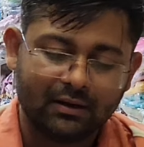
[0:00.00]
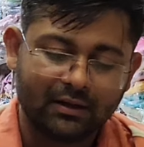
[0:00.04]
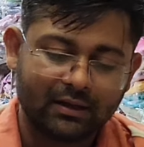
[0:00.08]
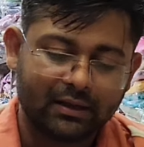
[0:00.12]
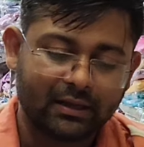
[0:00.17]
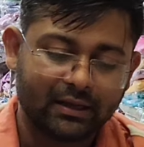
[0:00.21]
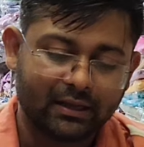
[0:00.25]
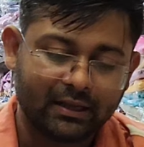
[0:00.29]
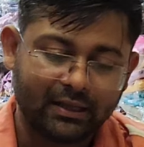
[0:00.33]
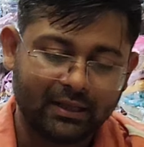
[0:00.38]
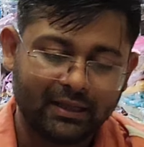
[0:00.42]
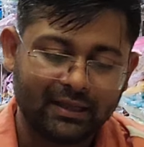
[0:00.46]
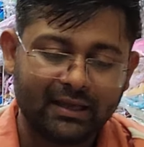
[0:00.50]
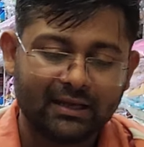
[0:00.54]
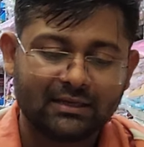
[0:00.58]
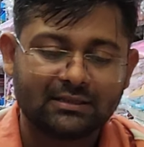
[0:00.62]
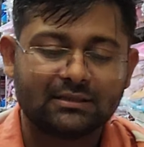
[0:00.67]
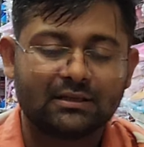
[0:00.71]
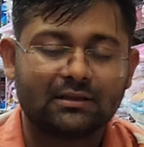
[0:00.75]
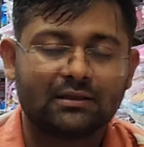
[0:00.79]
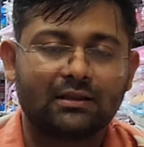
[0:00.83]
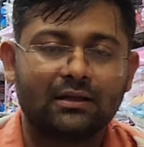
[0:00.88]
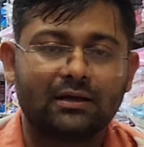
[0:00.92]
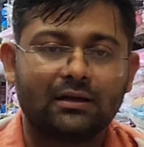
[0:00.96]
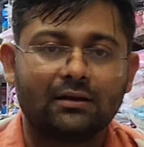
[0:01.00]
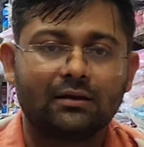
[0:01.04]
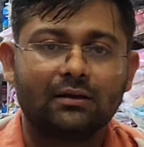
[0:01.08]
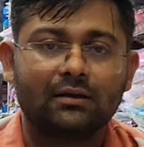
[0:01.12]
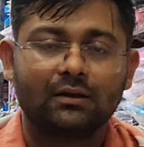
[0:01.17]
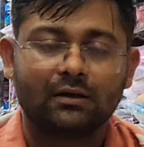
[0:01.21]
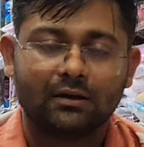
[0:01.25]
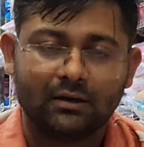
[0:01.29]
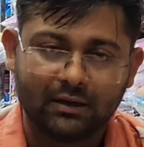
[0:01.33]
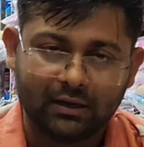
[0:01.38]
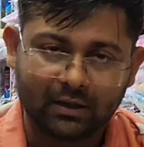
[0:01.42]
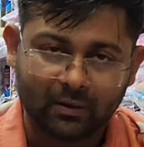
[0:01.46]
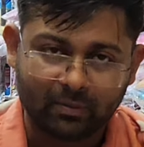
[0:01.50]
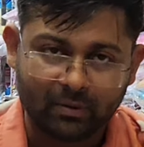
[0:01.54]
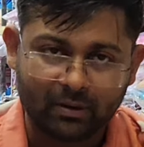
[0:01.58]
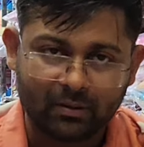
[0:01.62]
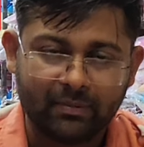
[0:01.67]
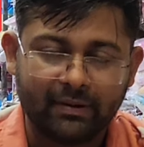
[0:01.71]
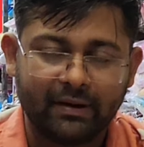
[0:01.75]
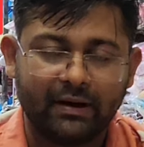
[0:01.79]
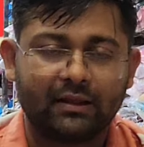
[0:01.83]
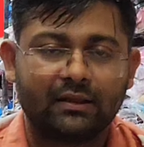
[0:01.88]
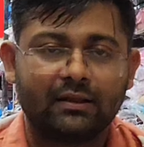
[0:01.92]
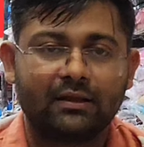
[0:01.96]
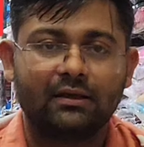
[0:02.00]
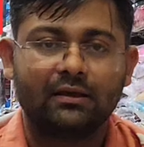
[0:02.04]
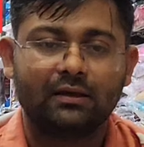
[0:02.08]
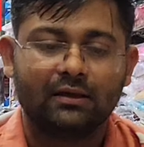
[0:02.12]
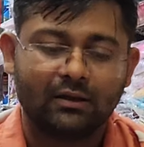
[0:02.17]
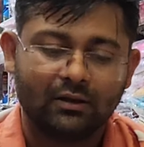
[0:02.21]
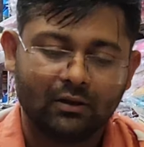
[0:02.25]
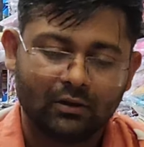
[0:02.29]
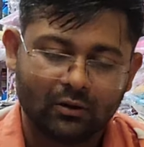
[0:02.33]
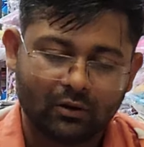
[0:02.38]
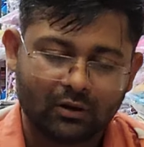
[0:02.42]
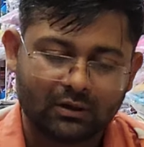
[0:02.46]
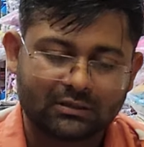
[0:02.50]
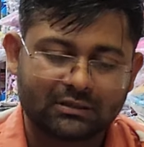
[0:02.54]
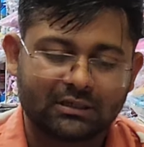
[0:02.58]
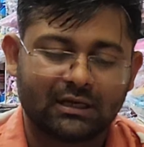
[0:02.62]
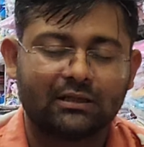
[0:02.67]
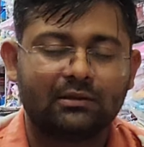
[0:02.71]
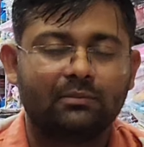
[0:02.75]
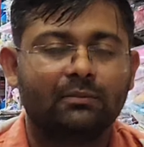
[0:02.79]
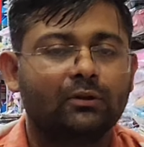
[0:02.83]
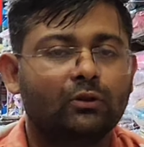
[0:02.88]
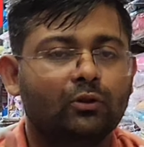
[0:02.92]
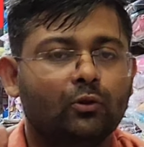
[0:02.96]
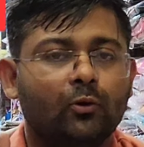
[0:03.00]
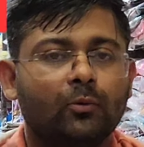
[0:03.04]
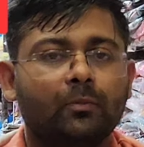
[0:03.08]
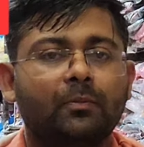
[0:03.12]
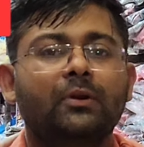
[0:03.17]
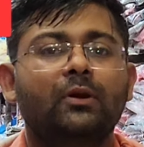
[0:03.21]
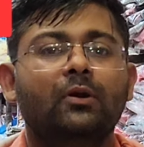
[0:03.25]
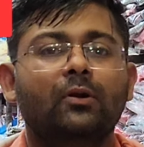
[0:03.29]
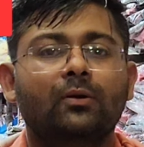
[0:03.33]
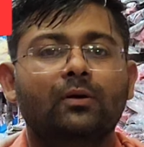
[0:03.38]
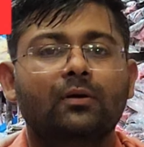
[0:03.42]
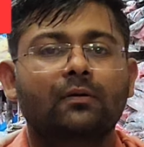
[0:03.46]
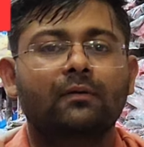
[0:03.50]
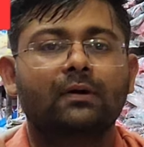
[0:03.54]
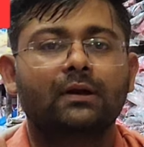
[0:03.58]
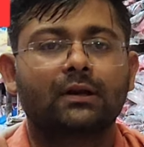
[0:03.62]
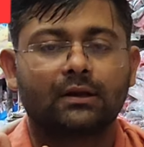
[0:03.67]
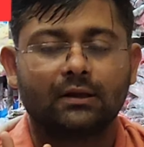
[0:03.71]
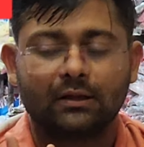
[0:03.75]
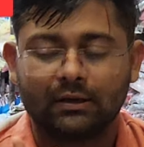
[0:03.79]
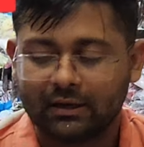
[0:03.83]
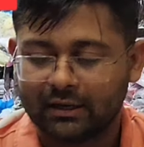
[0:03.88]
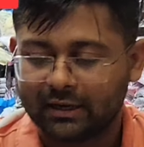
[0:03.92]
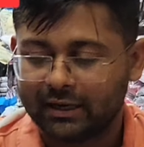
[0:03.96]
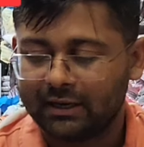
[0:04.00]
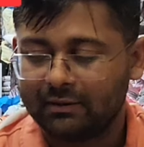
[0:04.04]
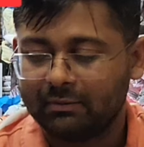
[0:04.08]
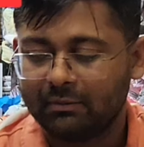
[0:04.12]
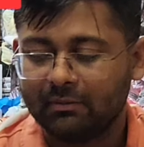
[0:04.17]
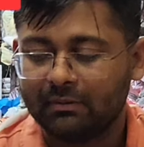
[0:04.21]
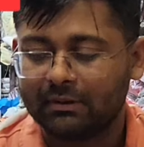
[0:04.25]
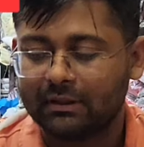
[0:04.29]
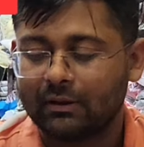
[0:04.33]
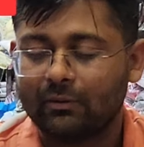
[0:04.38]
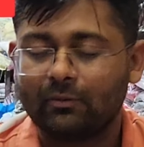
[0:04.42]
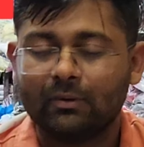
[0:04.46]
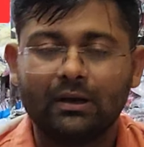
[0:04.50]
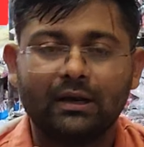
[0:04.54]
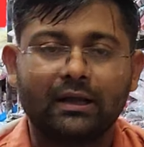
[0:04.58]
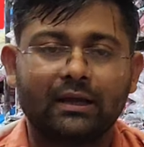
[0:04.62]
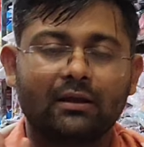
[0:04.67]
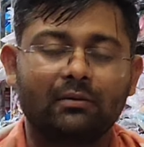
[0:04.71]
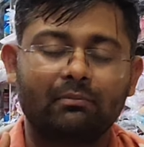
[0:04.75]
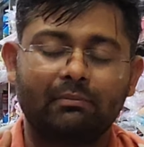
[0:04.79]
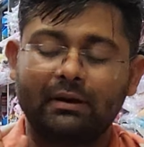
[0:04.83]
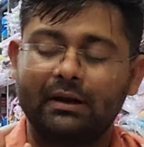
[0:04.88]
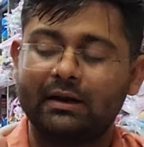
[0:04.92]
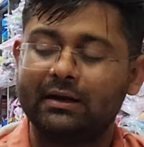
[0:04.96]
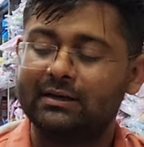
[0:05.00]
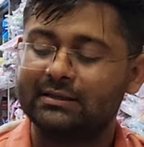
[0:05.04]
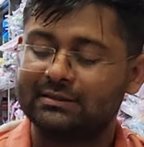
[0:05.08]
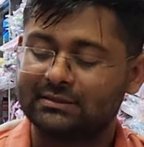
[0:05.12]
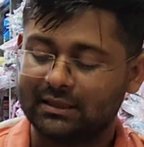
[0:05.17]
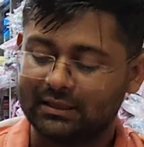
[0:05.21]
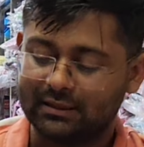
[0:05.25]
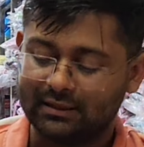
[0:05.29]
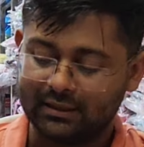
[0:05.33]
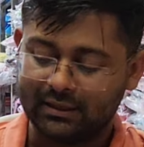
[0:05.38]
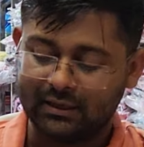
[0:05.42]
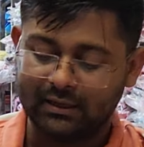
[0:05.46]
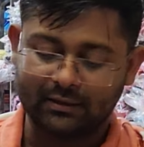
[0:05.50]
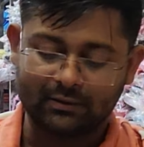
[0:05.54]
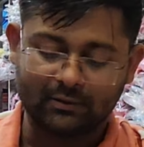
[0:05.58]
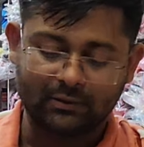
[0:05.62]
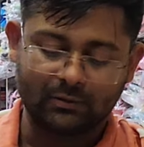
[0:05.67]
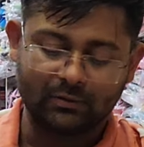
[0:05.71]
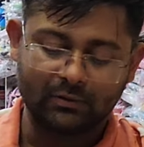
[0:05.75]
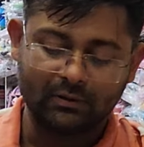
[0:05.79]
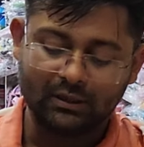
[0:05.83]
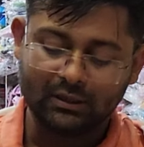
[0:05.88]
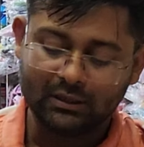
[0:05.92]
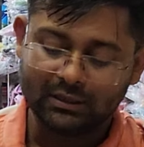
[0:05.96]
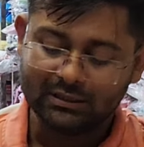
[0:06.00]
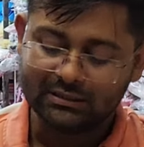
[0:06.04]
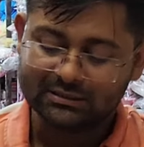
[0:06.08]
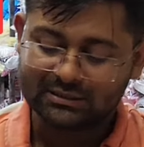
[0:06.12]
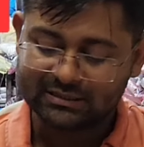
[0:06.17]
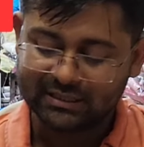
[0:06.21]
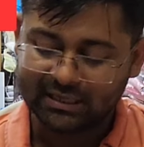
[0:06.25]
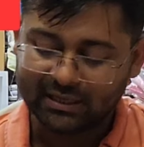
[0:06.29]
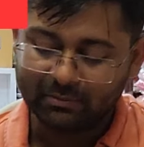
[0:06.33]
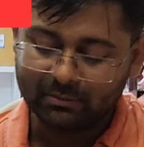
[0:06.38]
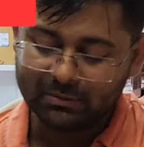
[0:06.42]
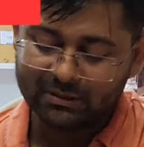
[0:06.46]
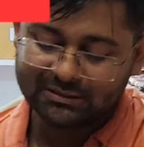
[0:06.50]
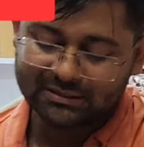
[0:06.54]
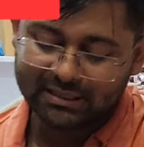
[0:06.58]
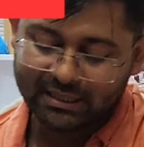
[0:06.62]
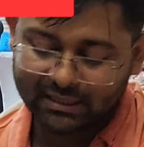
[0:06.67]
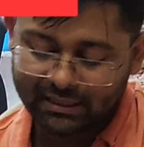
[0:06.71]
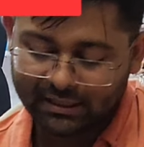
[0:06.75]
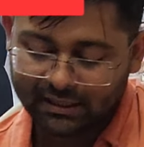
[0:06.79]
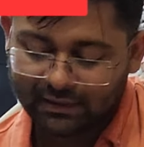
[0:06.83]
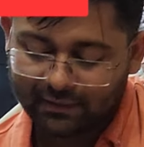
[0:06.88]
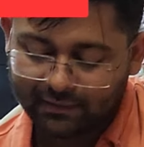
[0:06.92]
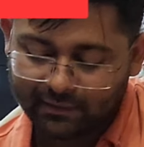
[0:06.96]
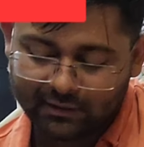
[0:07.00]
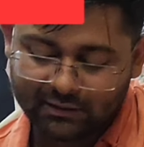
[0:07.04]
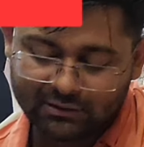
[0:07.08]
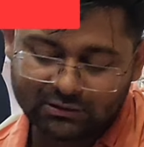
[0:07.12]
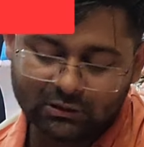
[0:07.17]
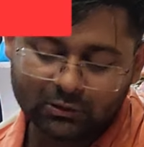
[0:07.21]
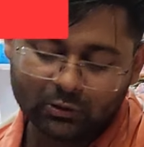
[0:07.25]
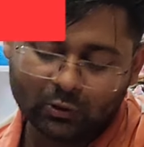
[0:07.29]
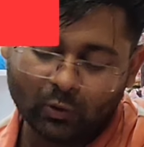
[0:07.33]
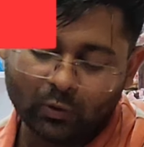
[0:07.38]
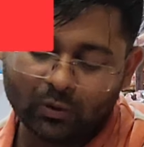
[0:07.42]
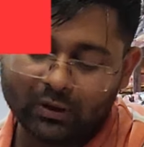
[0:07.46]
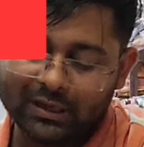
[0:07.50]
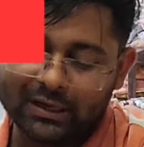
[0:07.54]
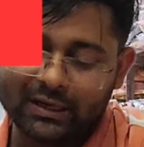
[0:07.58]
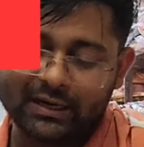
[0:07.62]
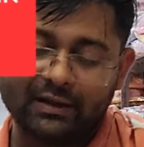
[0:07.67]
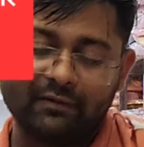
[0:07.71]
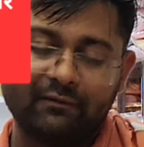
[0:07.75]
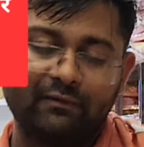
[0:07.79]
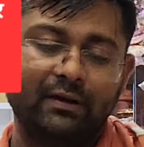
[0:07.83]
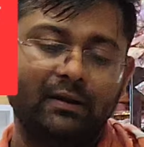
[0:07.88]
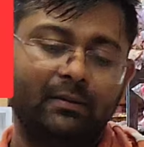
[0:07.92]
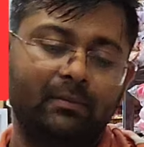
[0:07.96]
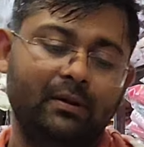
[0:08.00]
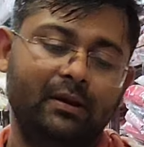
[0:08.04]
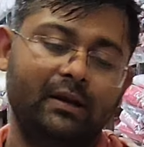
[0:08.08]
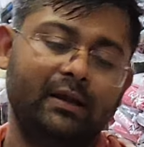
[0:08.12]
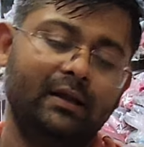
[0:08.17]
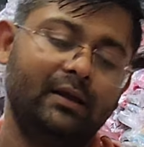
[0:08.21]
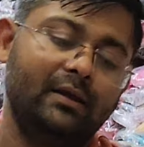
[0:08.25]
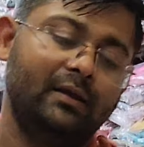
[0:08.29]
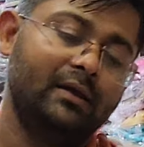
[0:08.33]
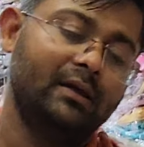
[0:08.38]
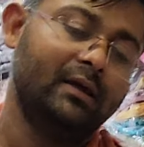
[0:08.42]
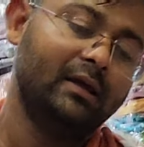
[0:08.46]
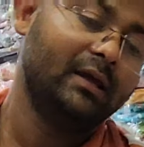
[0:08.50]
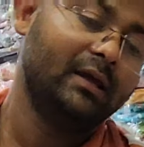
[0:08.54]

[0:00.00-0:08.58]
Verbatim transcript: ठीक है एक चद्दर डबल बेड की और साथ में दो पिल्लो कवर रेट भी बताऊंगा लेकिन पहले डिज़ाइन दिखाता हूँ सेम डिज़ाइन के अंदर जी दो कलर अवेलेबल है